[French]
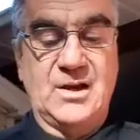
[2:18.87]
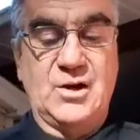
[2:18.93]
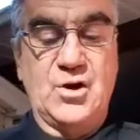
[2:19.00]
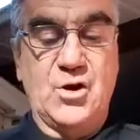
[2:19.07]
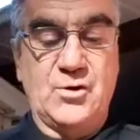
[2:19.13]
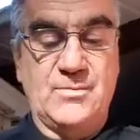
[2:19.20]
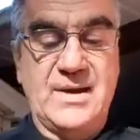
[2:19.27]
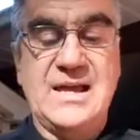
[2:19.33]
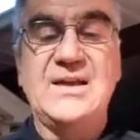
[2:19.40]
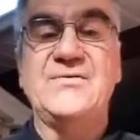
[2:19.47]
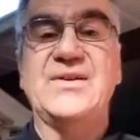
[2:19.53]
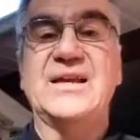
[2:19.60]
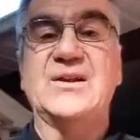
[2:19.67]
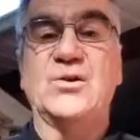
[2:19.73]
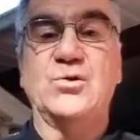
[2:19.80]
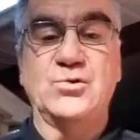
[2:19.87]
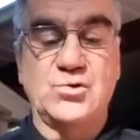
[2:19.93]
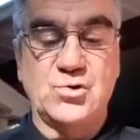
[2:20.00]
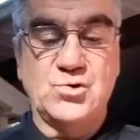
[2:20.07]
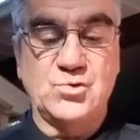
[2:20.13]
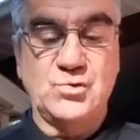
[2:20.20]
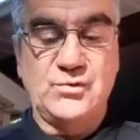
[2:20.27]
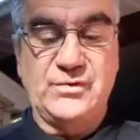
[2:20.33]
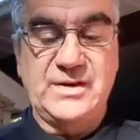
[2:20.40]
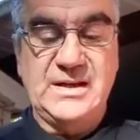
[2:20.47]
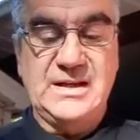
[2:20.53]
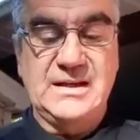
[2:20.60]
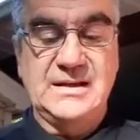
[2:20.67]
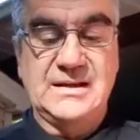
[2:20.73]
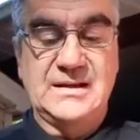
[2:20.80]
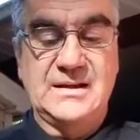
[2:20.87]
Leurs mains viendront te soulever,